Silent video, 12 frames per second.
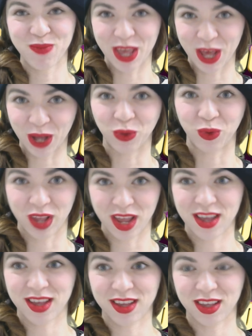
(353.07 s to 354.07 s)
ペイアウト
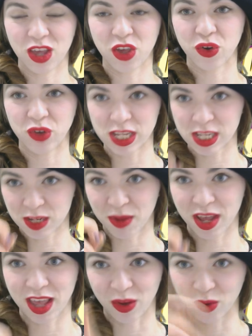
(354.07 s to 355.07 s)
で結局1
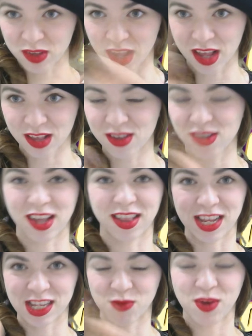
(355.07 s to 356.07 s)
万円5000円ずつやっ
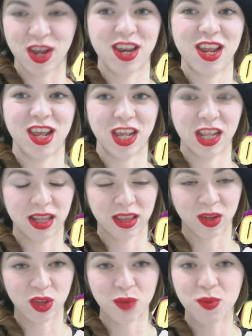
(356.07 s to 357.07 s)
て1万円利益になっ
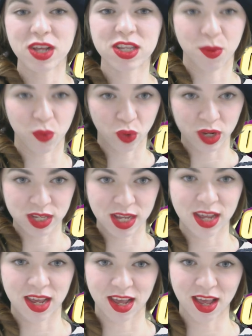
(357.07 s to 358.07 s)
たので皆さんもこれぜ
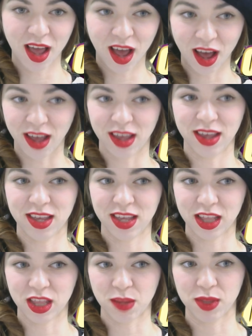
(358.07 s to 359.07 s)
ひ、はい、
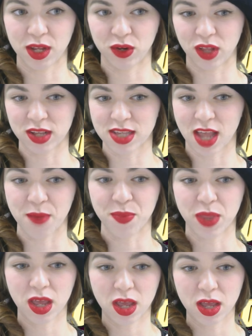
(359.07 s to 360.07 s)
やってみてください。
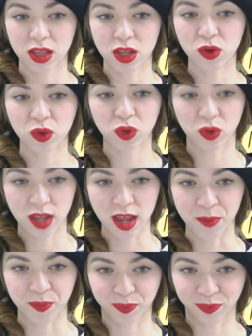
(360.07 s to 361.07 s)
ということ
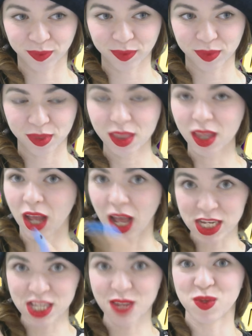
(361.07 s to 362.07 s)
で
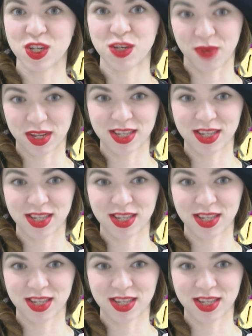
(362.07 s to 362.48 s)
明日もしま